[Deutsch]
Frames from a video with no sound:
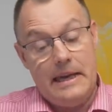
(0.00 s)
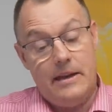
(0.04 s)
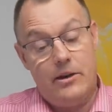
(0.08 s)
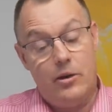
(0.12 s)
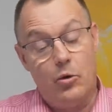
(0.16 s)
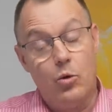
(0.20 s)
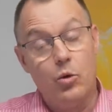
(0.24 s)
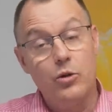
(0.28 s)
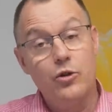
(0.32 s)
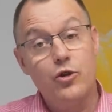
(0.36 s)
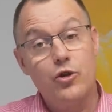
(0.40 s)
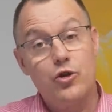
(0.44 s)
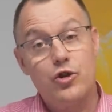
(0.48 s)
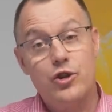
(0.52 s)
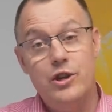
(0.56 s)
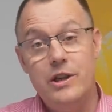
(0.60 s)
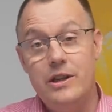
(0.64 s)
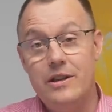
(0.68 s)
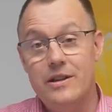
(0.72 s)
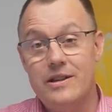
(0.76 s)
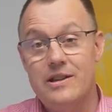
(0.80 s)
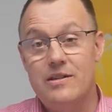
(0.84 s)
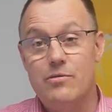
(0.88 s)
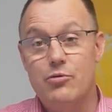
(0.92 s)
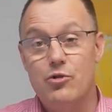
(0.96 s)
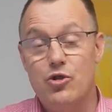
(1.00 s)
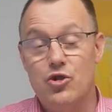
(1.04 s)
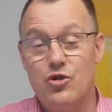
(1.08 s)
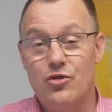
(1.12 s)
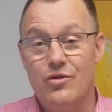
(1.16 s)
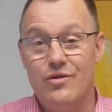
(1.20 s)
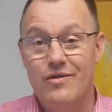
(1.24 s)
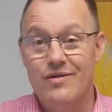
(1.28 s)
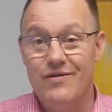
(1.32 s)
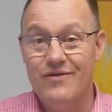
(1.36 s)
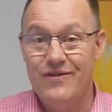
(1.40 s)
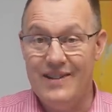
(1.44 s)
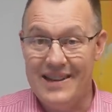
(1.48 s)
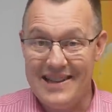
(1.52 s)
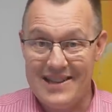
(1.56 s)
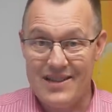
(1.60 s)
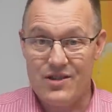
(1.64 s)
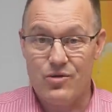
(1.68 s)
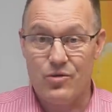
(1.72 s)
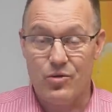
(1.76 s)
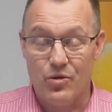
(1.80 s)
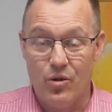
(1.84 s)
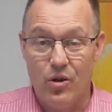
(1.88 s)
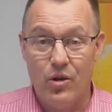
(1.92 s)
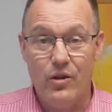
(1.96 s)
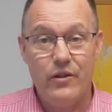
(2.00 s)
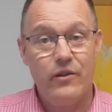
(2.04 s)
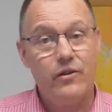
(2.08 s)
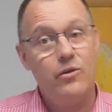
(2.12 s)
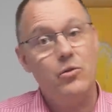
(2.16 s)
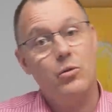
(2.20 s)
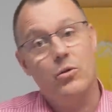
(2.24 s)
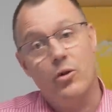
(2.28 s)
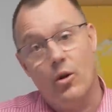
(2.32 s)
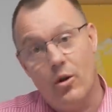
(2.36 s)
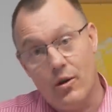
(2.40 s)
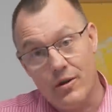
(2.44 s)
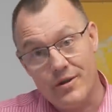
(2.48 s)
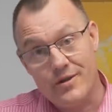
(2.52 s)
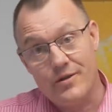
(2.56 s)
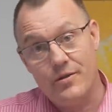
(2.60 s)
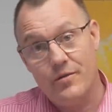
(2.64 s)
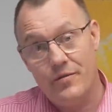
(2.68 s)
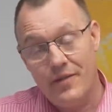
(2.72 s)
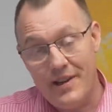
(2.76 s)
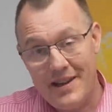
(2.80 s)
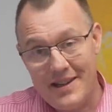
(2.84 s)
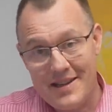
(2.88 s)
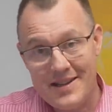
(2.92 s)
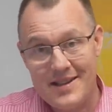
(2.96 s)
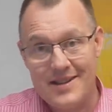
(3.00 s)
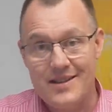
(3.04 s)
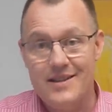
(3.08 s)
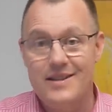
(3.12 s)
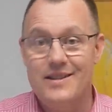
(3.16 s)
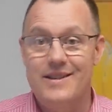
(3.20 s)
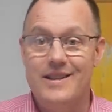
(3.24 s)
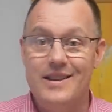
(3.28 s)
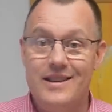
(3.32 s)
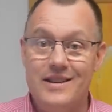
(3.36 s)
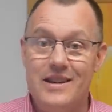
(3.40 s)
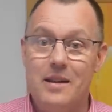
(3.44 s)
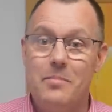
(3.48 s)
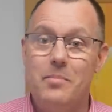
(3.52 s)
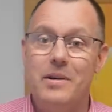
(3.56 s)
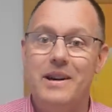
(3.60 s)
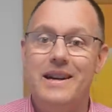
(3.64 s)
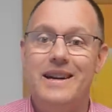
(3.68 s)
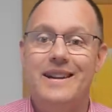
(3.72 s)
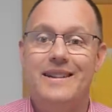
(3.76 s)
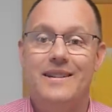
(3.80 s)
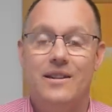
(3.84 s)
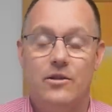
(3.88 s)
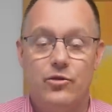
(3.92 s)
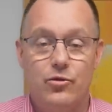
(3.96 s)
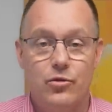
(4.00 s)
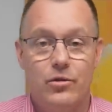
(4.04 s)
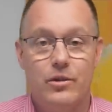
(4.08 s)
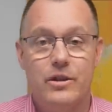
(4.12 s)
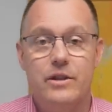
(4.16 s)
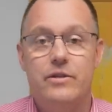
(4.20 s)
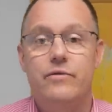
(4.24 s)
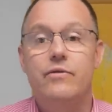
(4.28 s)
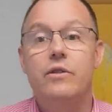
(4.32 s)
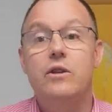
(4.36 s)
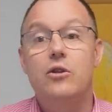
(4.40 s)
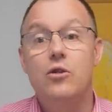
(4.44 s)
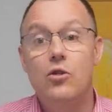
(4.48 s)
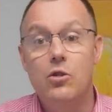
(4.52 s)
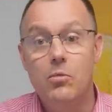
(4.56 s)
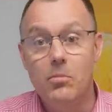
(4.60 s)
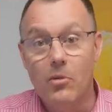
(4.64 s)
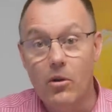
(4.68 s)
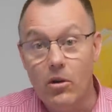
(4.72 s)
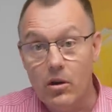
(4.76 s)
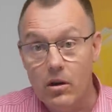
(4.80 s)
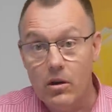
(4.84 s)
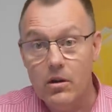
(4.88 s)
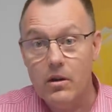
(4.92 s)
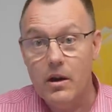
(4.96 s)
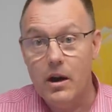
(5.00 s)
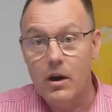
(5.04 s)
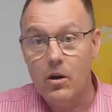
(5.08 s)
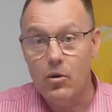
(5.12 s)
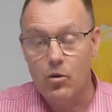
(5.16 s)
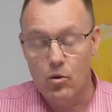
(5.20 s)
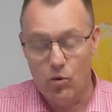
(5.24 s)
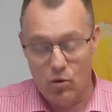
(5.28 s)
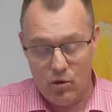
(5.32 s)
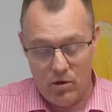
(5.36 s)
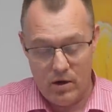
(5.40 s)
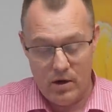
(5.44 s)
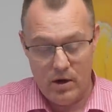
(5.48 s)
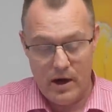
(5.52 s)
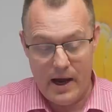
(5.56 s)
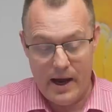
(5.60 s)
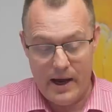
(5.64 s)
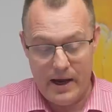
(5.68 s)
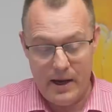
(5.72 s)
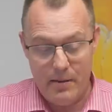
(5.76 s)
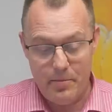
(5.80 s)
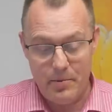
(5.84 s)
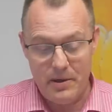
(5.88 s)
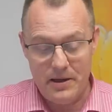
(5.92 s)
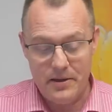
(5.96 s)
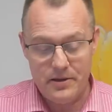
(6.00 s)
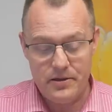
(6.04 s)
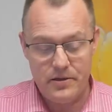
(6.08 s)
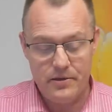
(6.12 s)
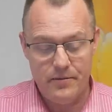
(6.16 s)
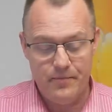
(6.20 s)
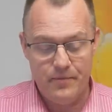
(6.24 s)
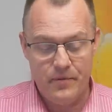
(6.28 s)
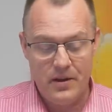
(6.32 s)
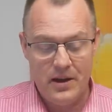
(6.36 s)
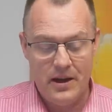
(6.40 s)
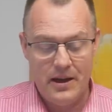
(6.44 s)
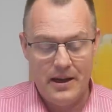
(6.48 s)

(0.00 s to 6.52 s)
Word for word: Die Unterschiede zwischen West und Ost oder Ost und West sind dabei natürlich wie immer erheblich.